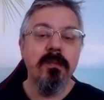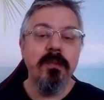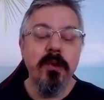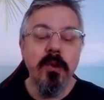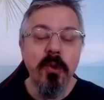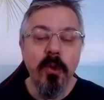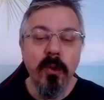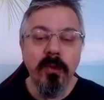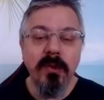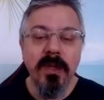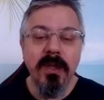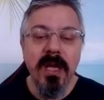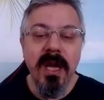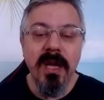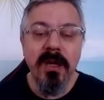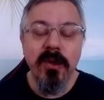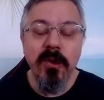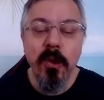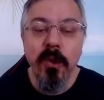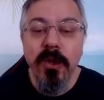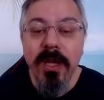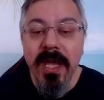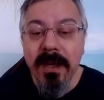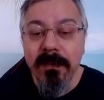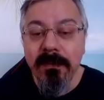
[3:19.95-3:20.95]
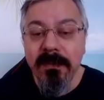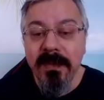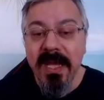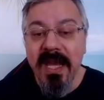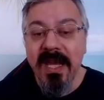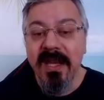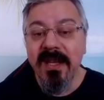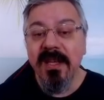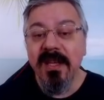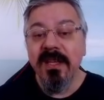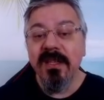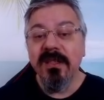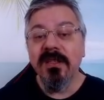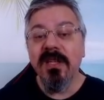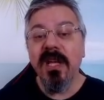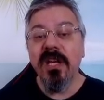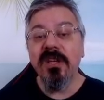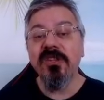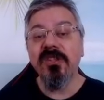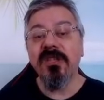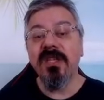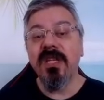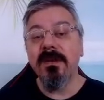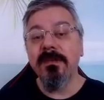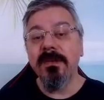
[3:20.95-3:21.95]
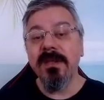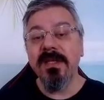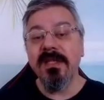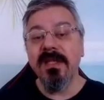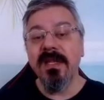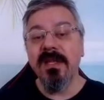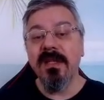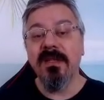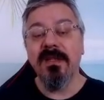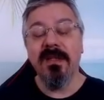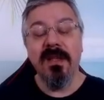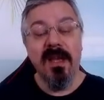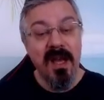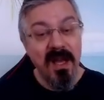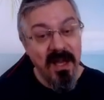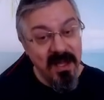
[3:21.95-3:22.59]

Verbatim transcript: piyonlar önemli. Taşlarımızın